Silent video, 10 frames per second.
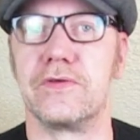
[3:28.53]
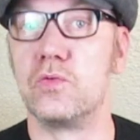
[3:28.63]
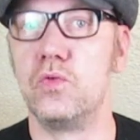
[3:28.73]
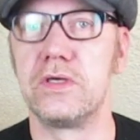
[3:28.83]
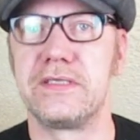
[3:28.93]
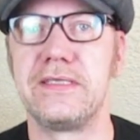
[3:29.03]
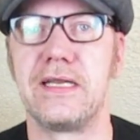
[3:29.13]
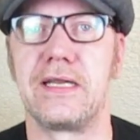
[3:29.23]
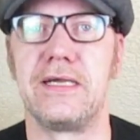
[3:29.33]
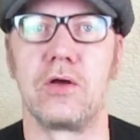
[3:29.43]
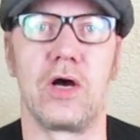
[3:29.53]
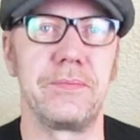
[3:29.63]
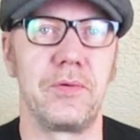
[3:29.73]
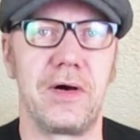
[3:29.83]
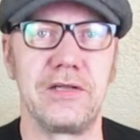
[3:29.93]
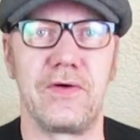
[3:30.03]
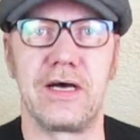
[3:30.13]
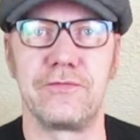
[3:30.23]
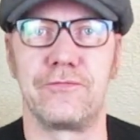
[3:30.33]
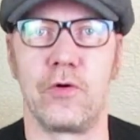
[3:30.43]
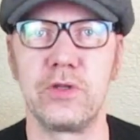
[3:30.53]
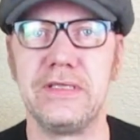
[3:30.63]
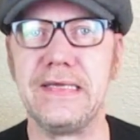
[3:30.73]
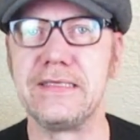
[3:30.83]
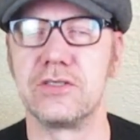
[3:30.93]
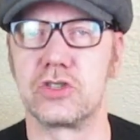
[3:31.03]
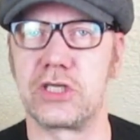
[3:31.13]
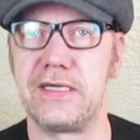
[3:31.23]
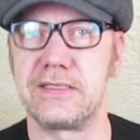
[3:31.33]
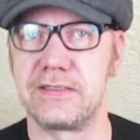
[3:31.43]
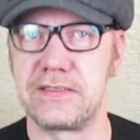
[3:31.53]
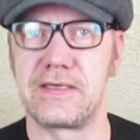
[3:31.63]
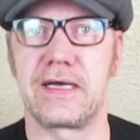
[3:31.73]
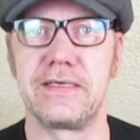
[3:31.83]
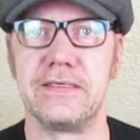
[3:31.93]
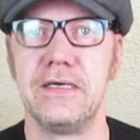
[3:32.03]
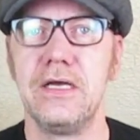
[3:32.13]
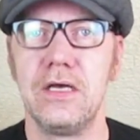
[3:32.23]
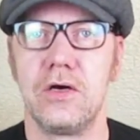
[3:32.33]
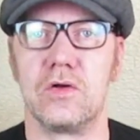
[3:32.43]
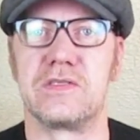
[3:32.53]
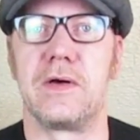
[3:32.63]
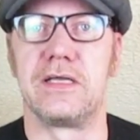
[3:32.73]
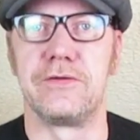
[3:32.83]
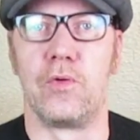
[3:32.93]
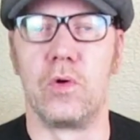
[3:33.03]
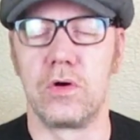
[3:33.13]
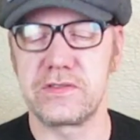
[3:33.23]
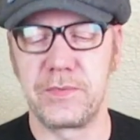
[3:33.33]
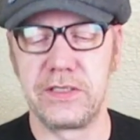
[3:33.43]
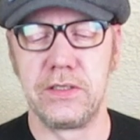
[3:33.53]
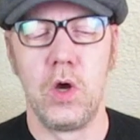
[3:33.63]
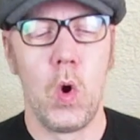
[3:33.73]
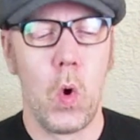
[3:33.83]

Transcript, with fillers: Figuren, die dann halt auch handbemalt waren von den Gestaltern dieser Reihe, und zwar die Four Horsemen.